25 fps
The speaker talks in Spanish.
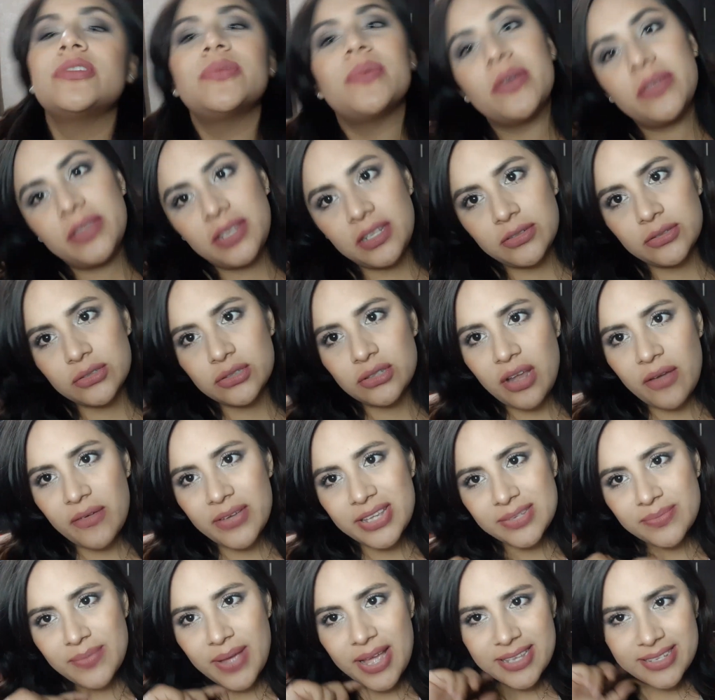bienvenidos una
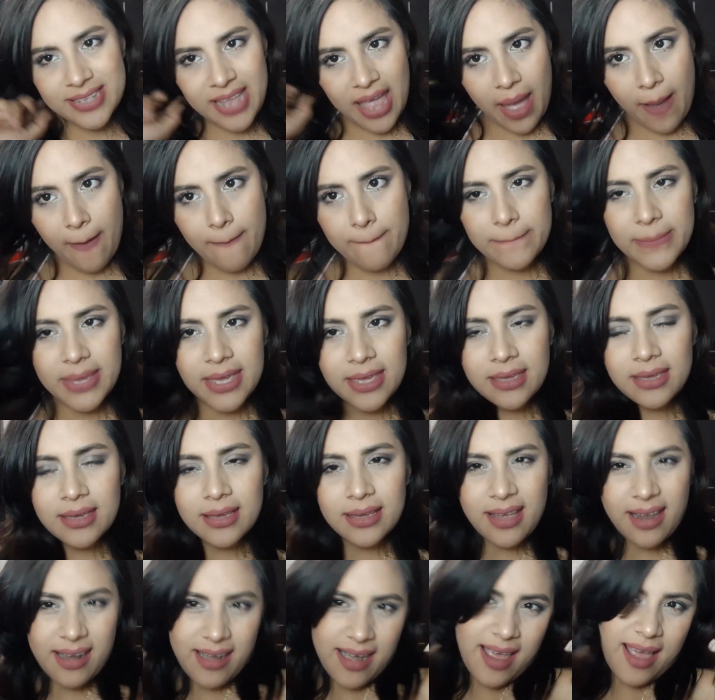vez más a mi
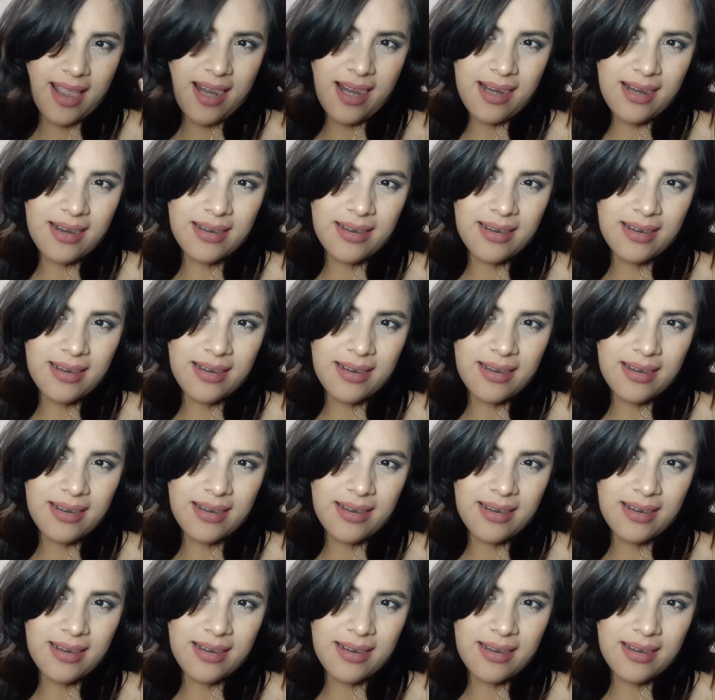canal.